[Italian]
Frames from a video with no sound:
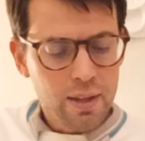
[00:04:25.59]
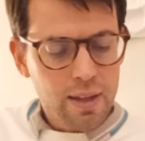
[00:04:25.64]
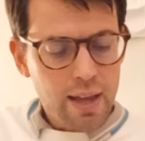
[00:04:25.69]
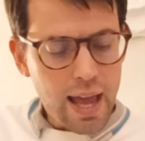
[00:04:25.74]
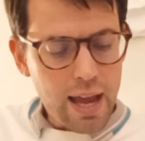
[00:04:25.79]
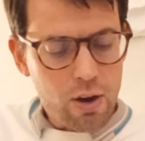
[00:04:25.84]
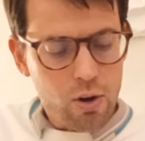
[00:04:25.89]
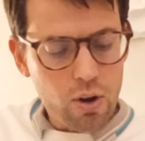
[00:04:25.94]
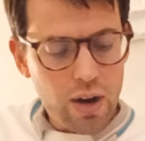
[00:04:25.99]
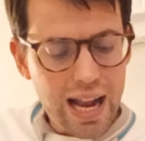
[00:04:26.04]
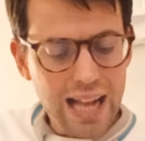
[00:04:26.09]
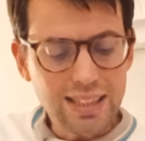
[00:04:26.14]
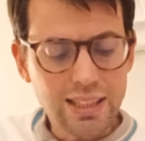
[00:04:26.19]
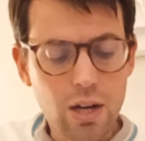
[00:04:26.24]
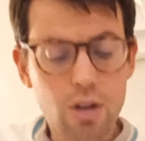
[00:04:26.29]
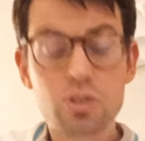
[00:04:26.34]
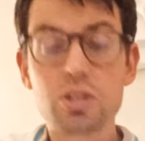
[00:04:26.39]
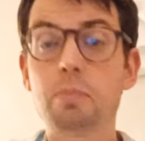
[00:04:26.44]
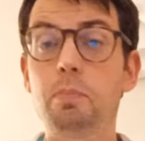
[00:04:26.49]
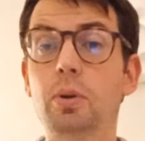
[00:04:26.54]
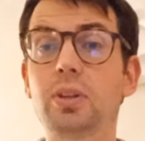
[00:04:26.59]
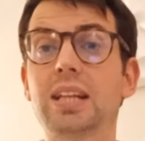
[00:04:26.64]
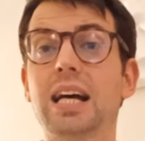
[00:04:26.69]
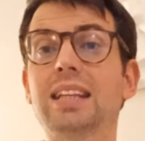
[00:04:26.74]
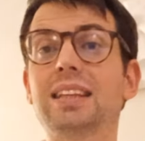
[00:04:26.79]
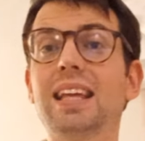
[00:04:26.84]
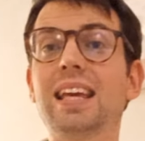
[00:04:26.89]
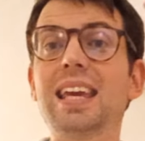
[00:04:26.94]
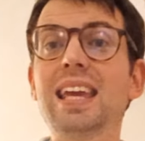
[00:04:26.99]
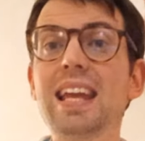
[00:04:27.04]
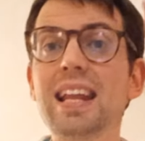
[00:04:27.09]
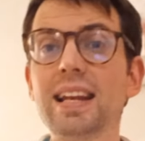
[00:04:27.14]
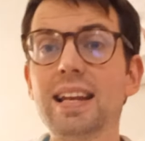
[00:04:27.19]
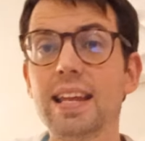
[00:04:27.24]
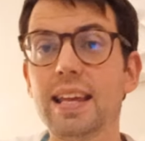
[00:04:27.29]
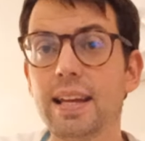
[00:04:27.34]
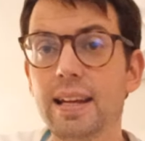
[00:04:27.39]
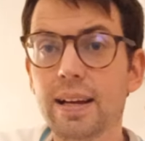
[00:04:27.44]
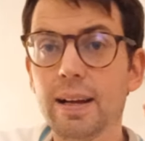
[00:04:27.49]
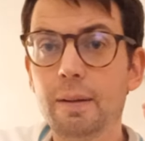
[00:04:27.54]
Ecco, altra cosa importante,
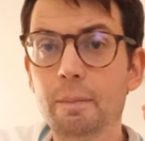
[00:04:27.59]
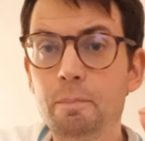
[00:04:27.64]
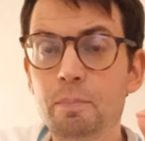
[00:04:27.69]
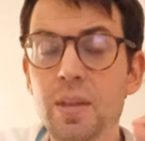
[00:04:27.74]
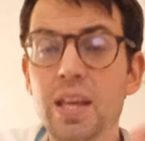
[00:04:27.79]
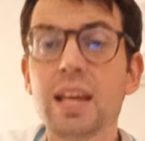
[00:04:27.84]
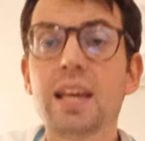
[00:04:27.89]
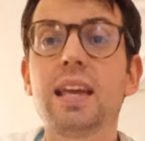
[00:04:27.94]
healing.